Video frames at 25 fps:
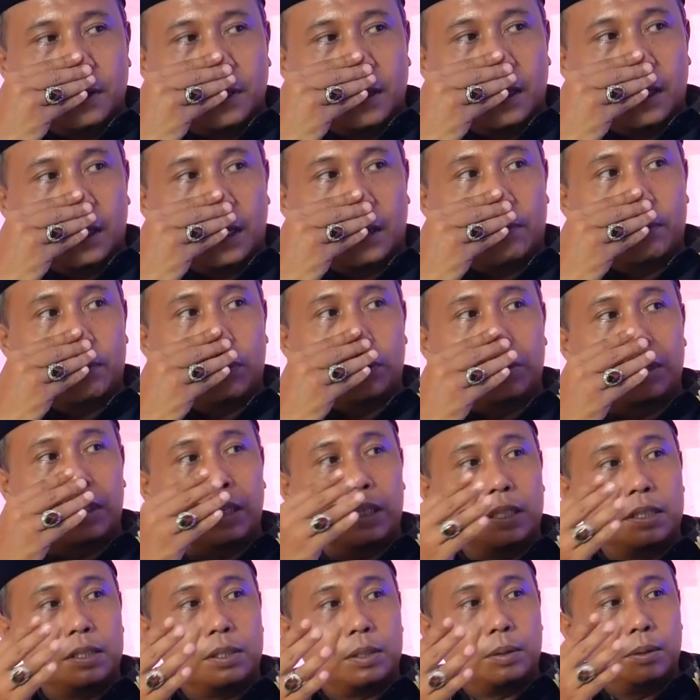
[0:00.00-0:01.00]
Rambutnya
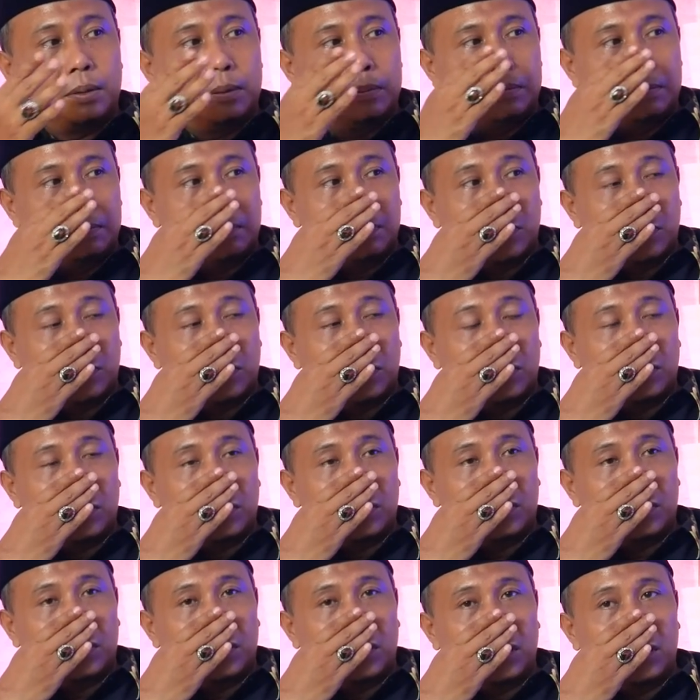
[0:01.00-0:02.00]
dicium,
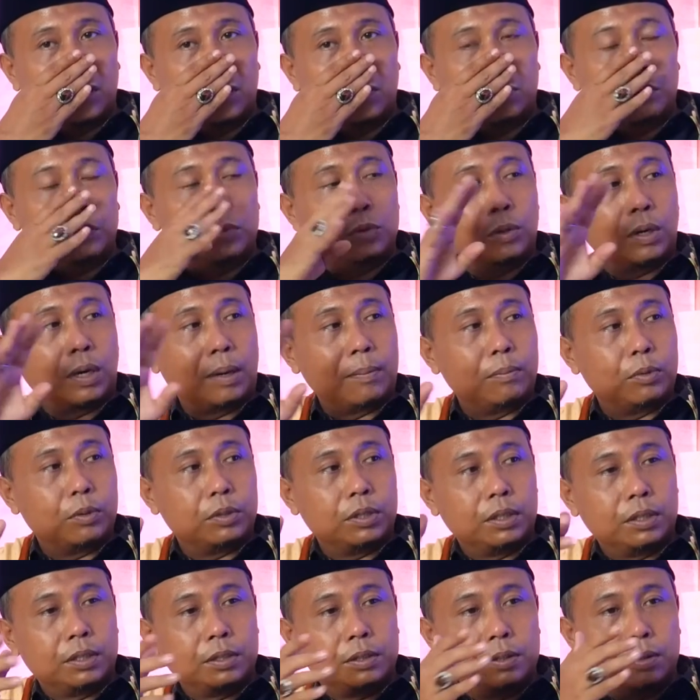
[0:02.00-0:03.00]
uh, ujung
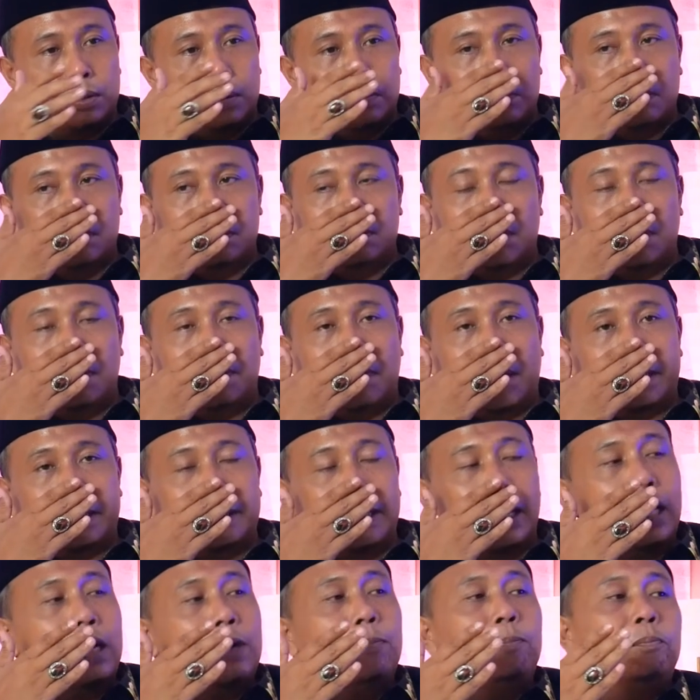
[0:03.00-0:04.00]
rambutnya dicium,
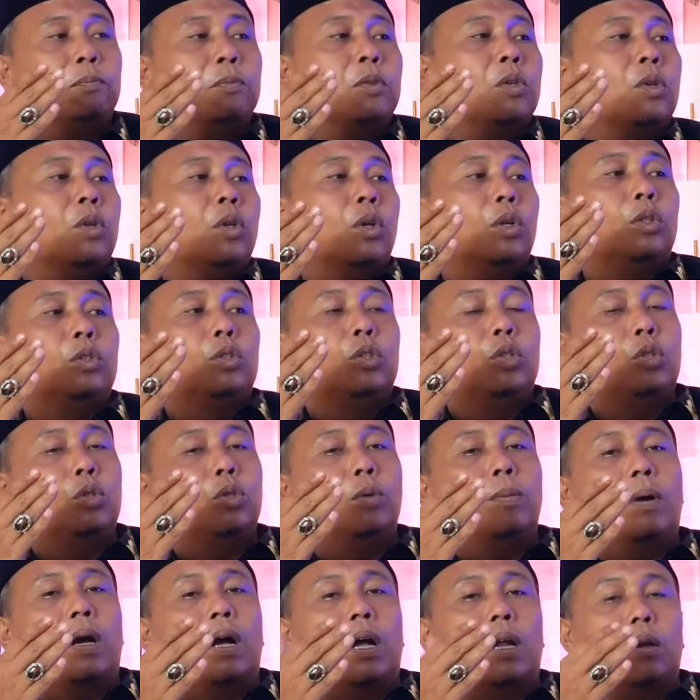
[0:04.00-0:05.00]
membaca
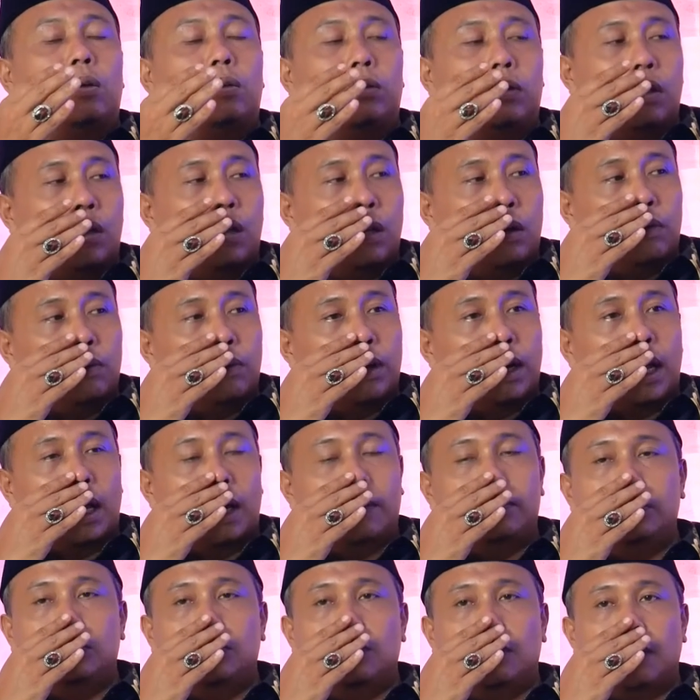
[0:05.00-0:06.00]
Subhanallah
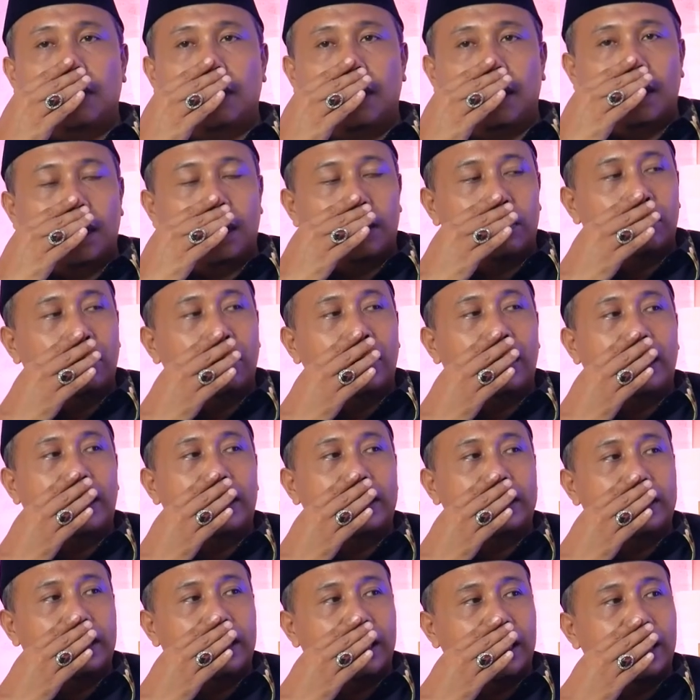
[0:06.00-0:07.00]
walhamdulillah wala
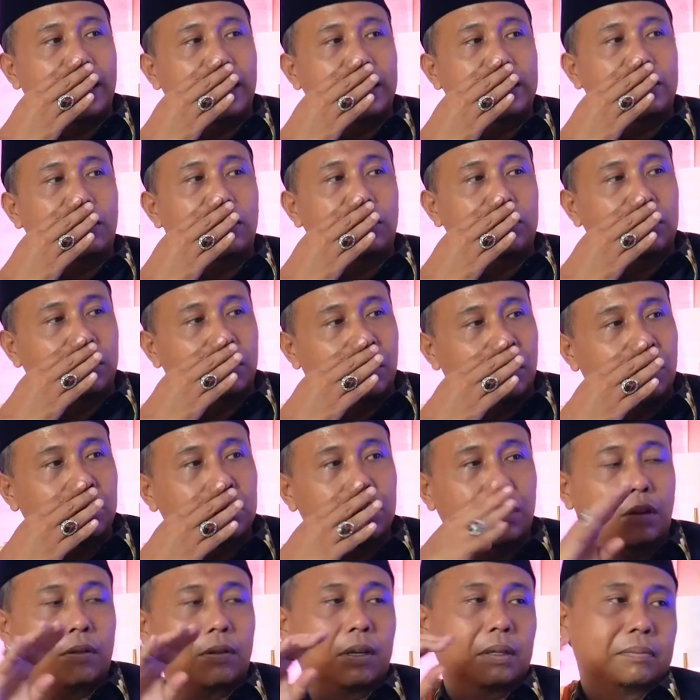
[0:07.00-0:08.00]
ilaha illallah
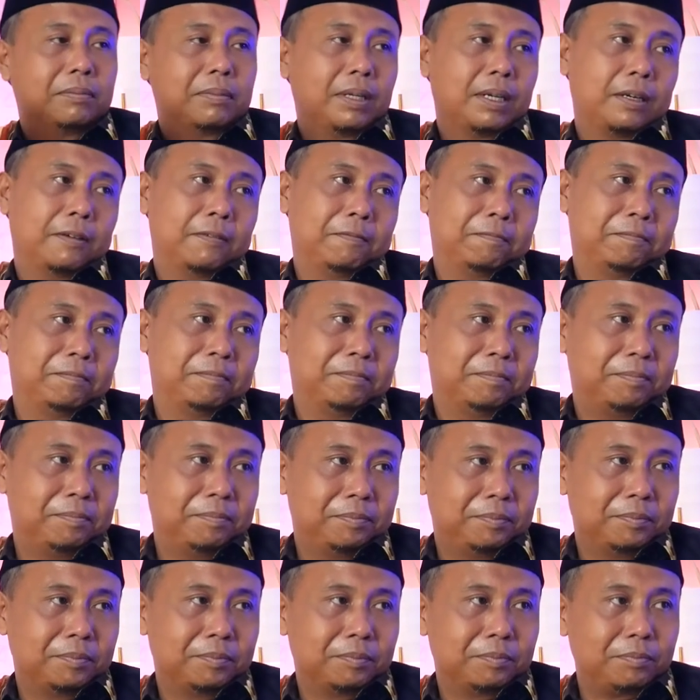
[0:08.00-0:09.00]
Allah akbar.
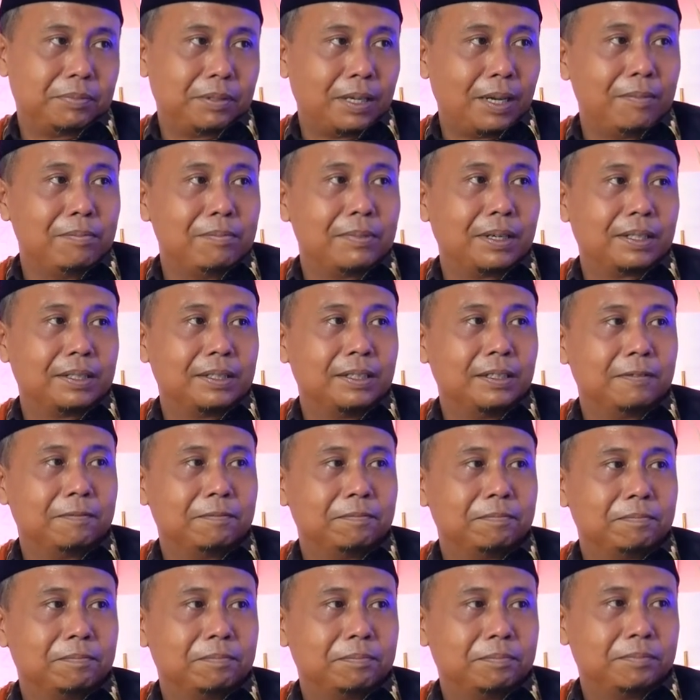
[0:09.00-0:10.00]
Paham gak?
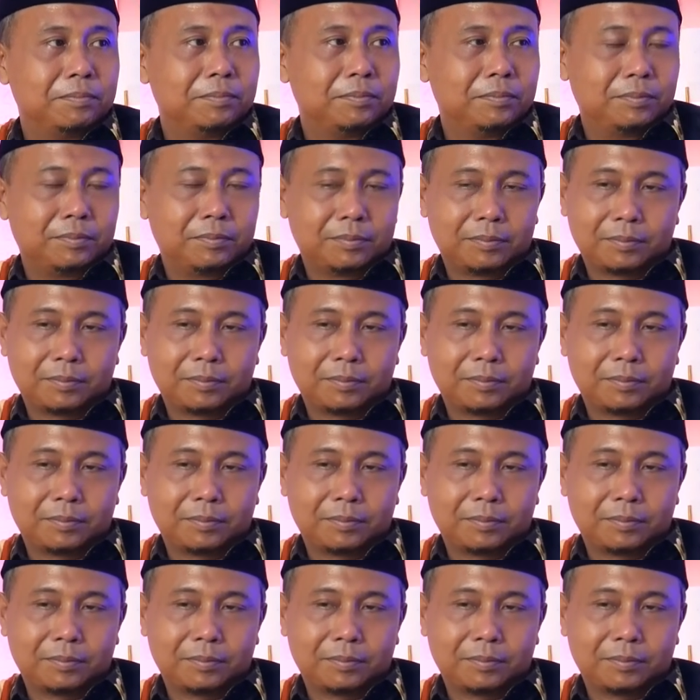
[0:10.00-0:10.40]
Paham, paham.